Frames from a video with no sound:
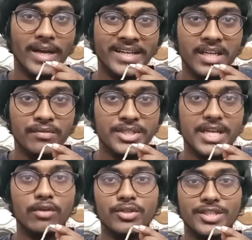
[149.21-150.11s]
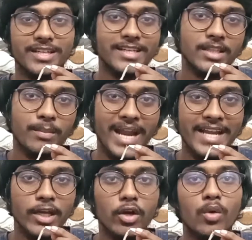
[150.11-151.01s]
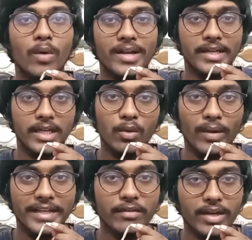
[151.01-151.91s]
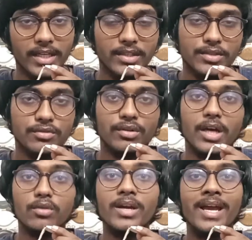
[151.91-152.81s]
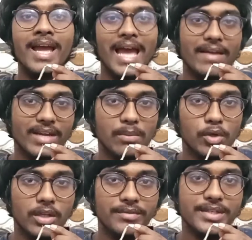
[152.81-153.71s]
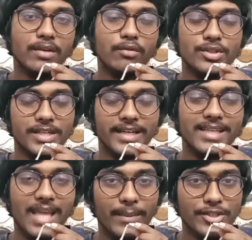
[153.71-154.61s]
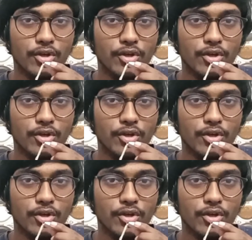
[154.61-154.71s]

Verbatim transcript: వారంటీ విషయానికి వచ్చినట్లయితే బ్రాండ్ యొక్క వారంటీ వన్ ఇయర్ వరకు అయితే ఇస్తున్నారు అవైలబిలిటీ విషయానికి వచ్చినట్లయితే